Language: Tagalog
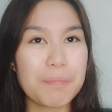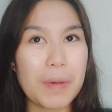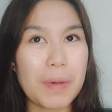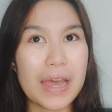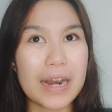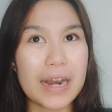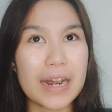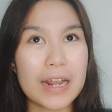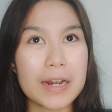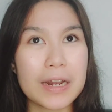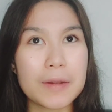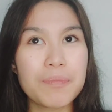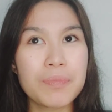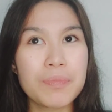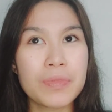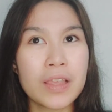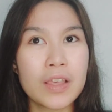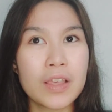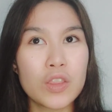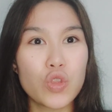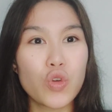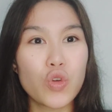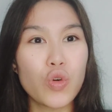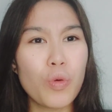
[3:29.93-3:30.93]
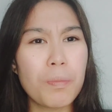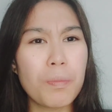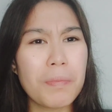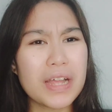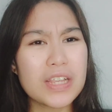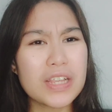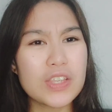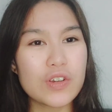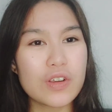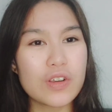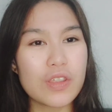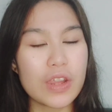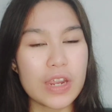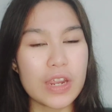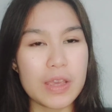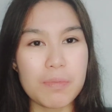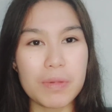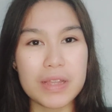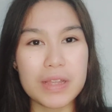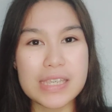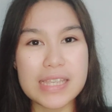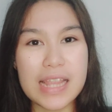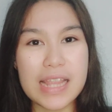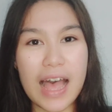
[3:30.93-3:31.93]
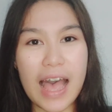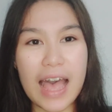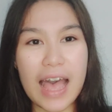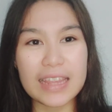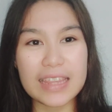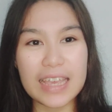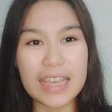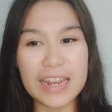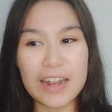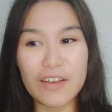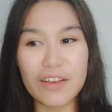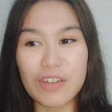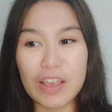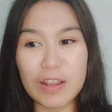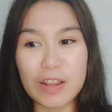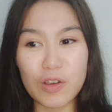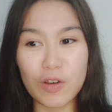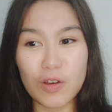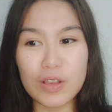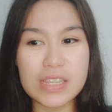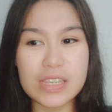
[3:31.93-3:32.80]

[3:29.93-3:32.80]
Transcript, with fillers: Parang 2 months or 3 months lang ata in-avail ko.